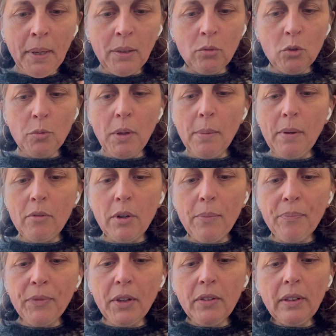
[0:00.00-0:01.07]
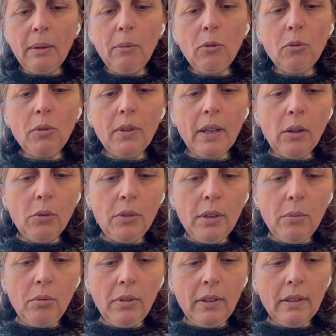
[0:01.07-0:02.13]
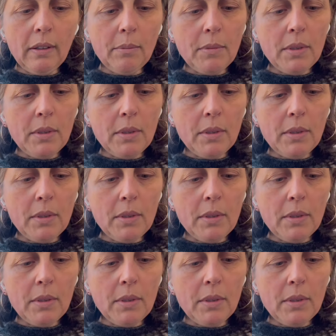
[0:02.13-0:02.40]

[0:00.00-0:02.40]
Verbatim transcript: pardon, je perds ma voix. En ce qui me concerne, le début était un